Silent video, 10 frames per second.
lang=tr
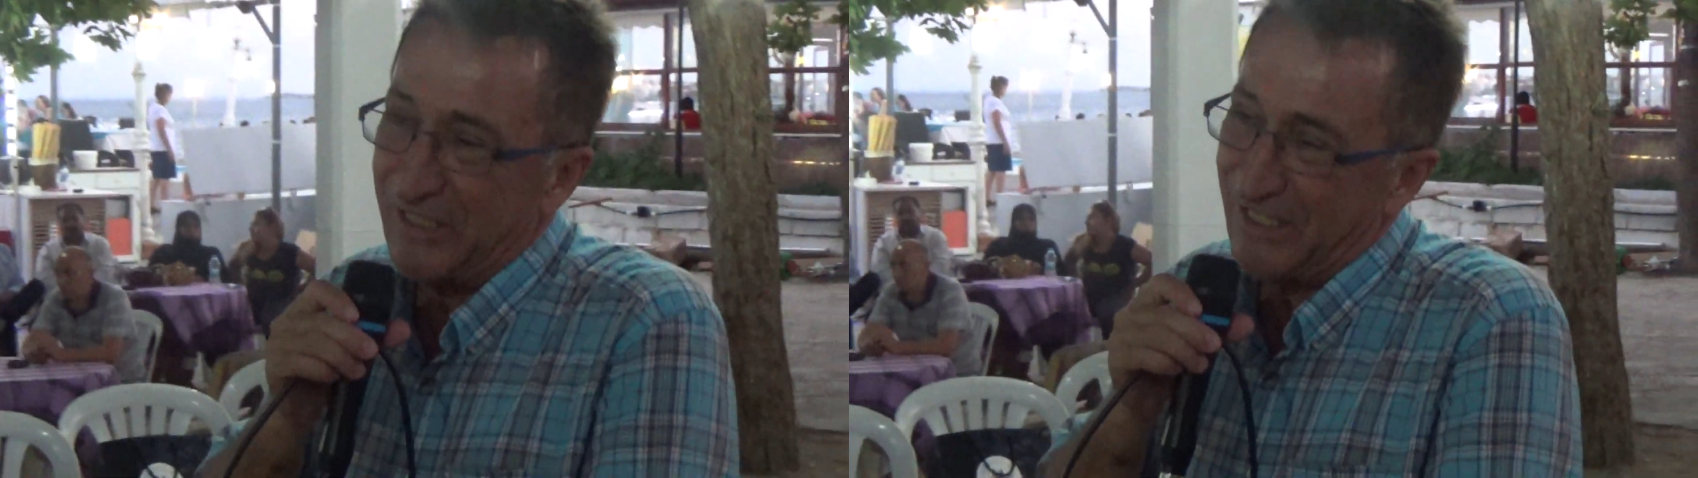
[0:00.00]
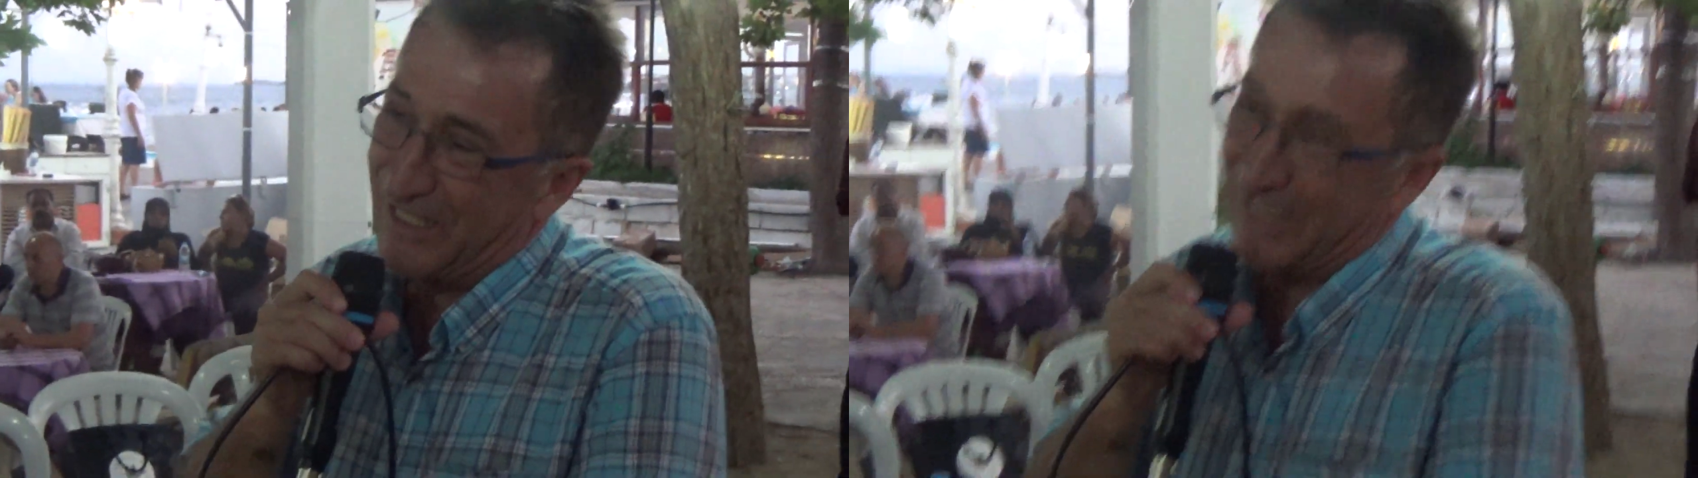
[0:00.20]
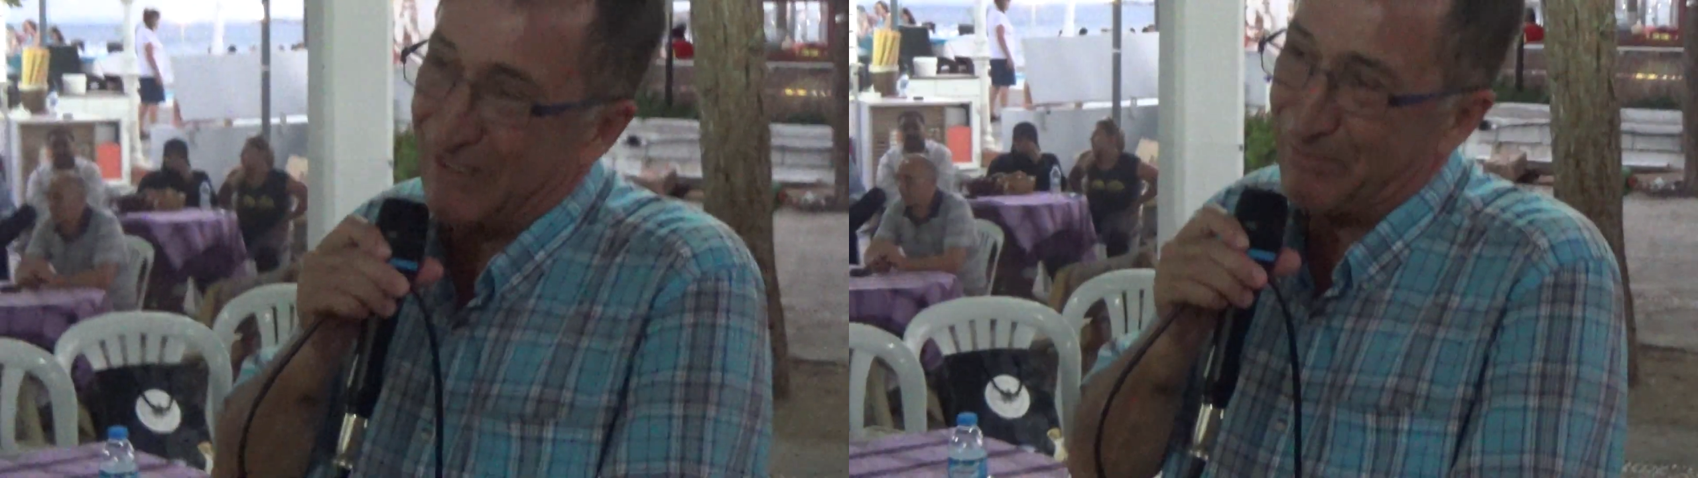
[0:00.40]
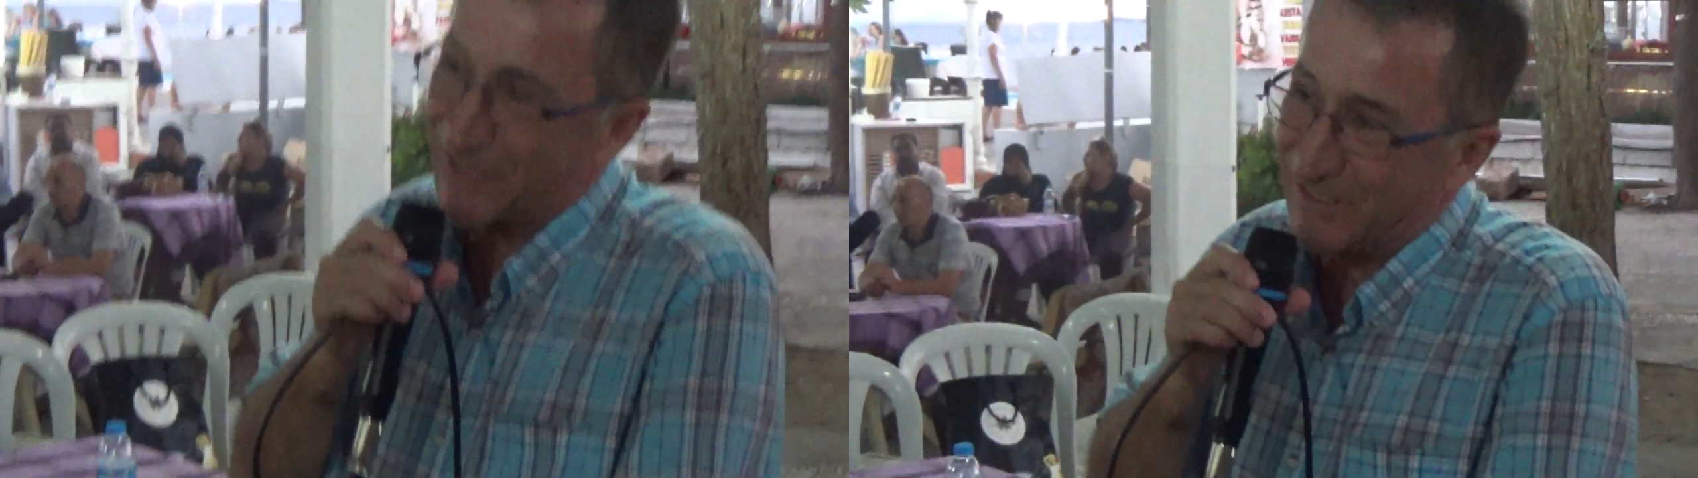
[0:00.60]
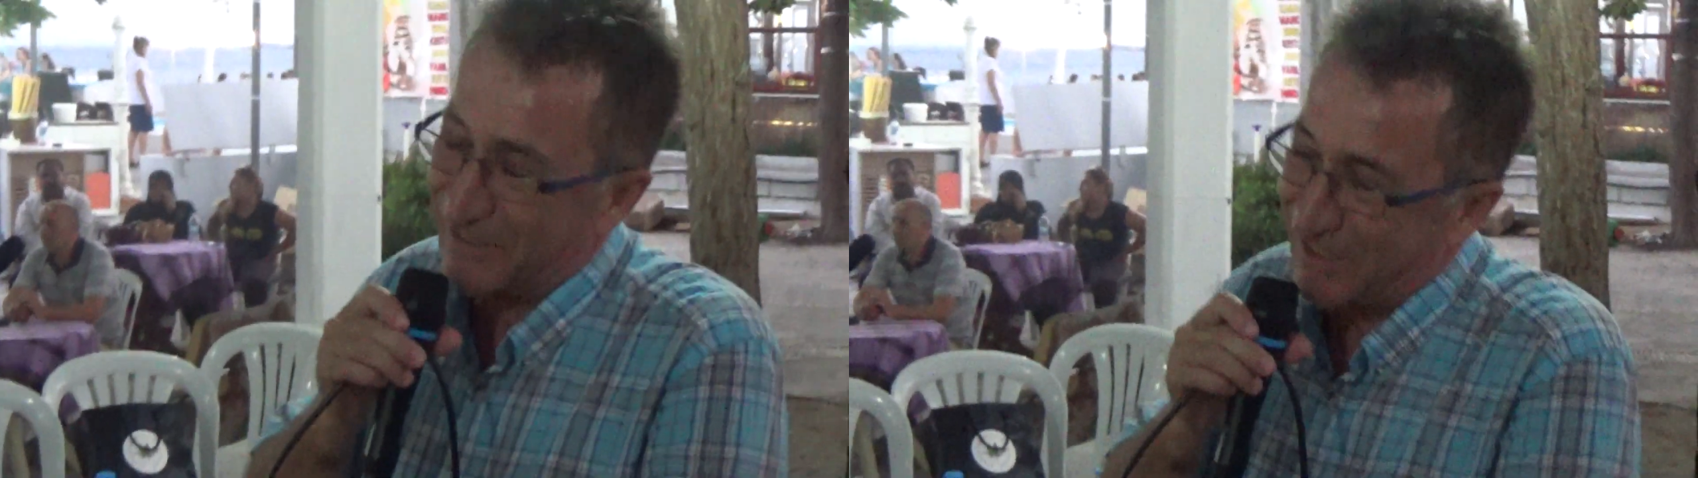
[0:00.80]

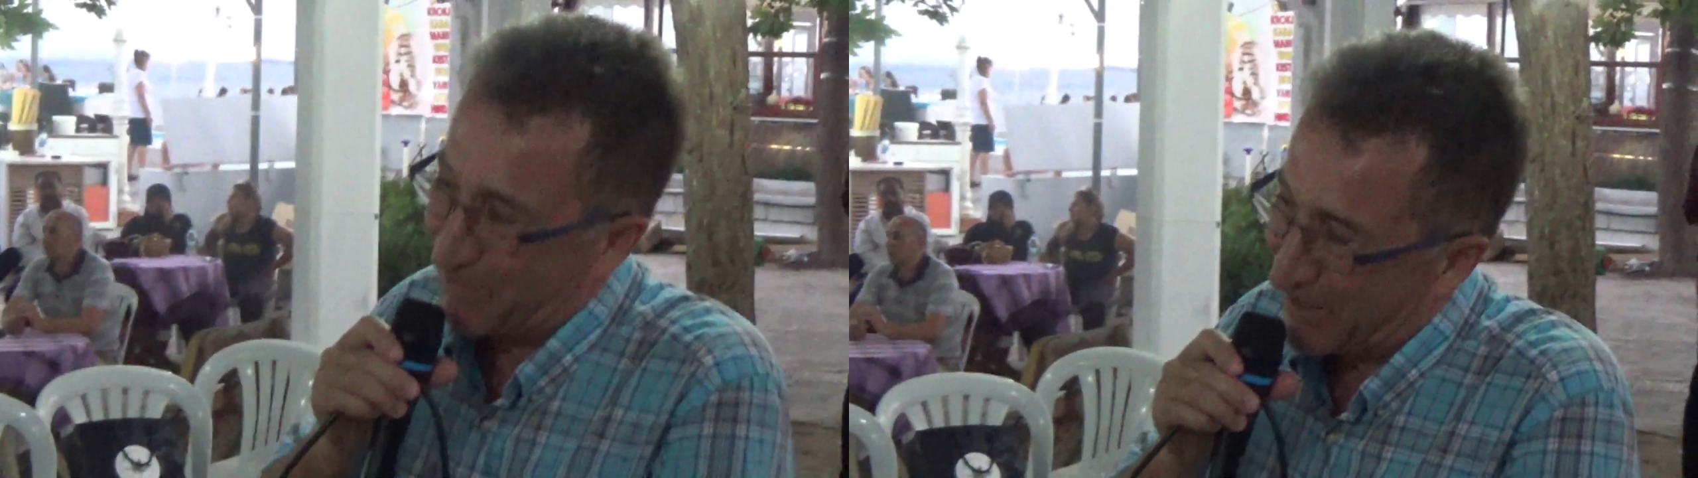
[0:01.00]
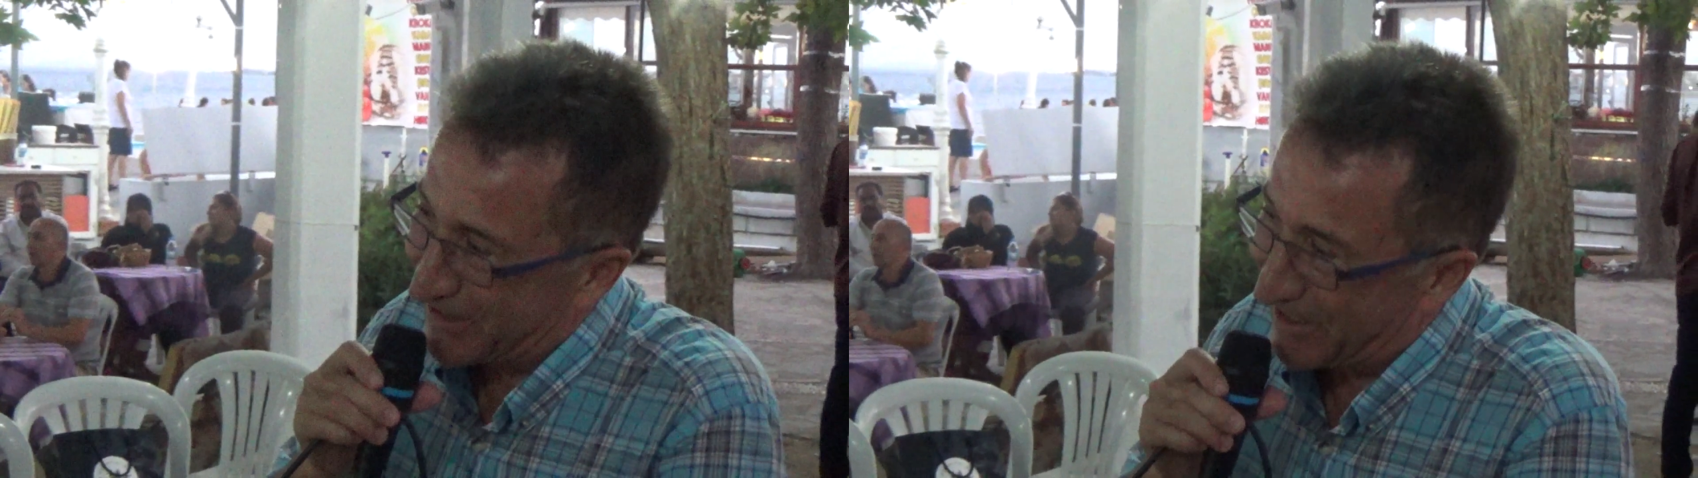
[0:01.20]
ilerlemesini temenni